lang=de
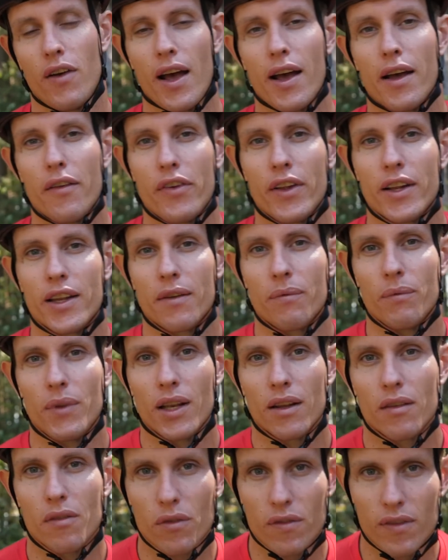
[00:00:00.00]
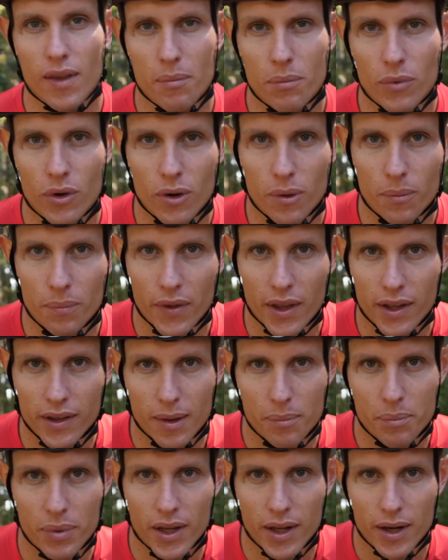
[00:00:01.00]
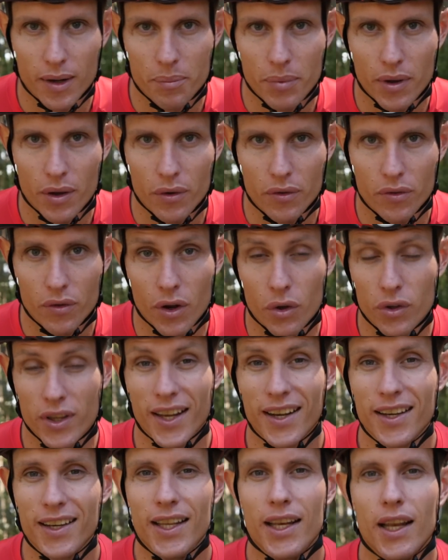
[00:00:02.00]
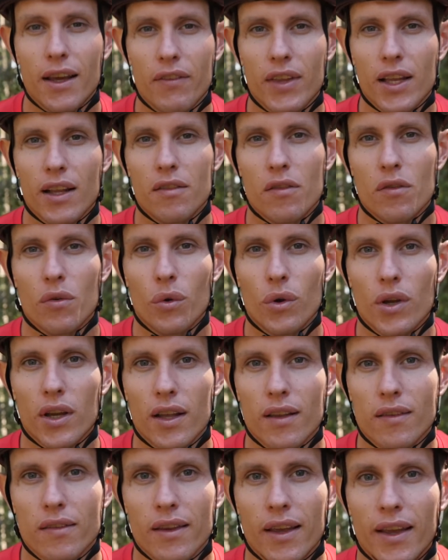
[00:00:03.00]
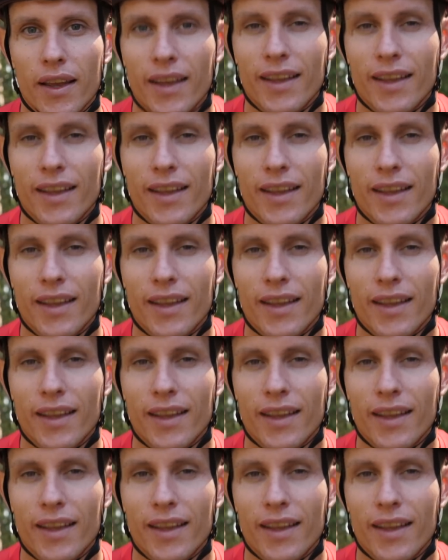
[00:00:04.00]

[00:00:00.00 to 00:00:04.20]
Fahrerfeld dann wieder zusammenkommt nach der Pingelpause und auch der Leader wieder zurück ist,